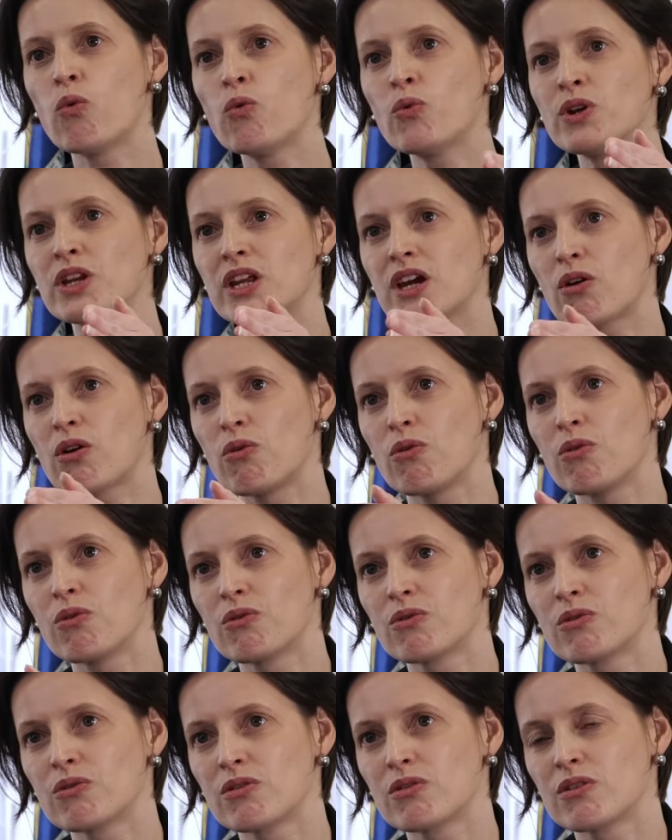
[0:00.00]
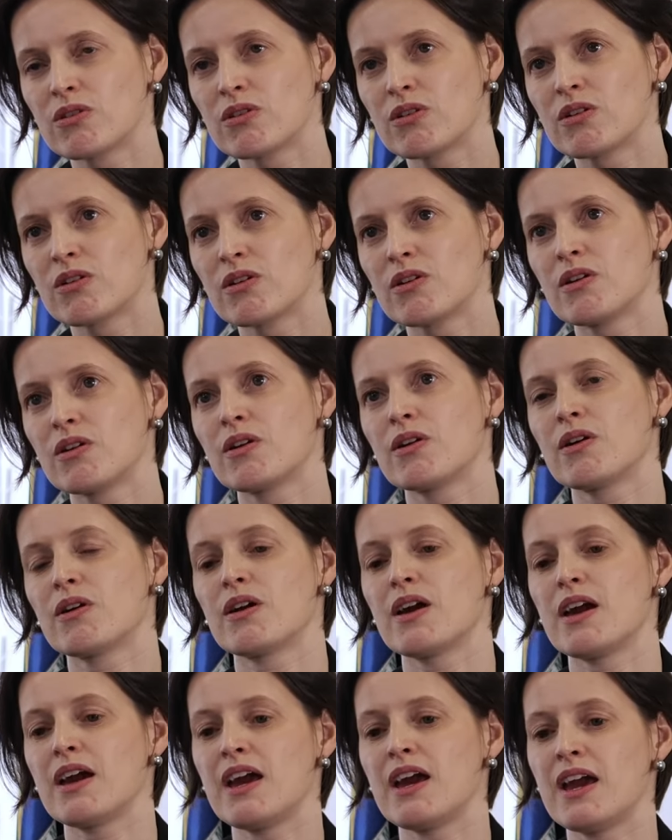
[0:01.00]
único
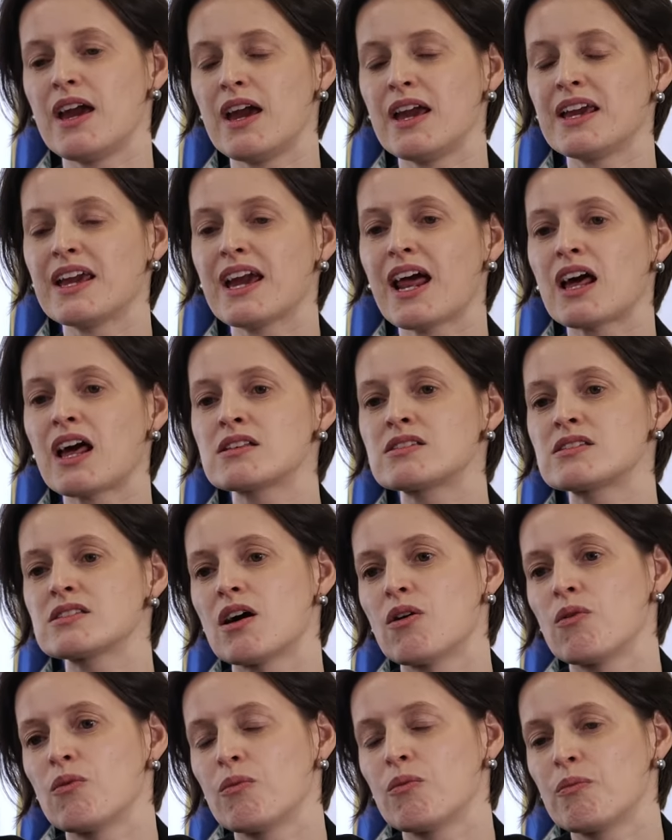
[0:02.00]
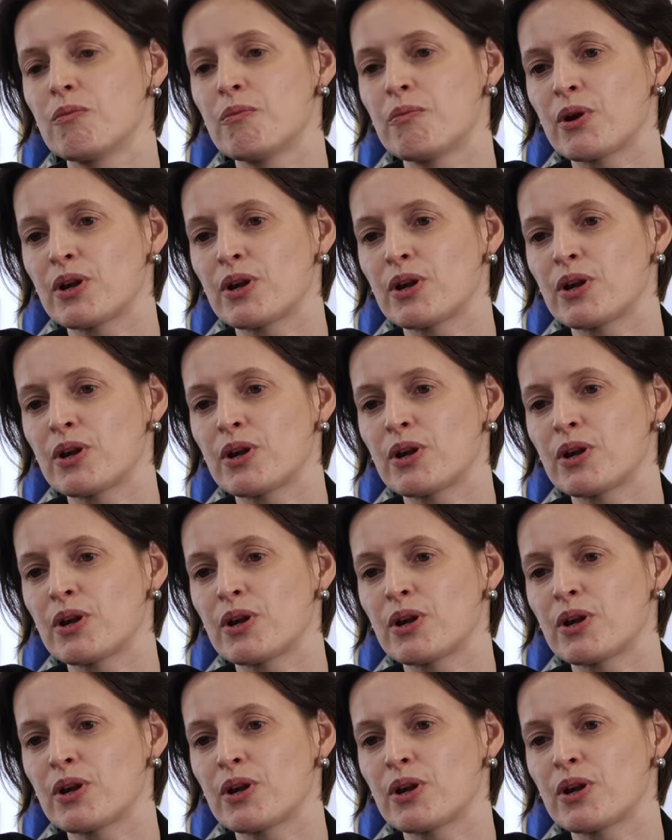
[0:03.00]
é, em relação,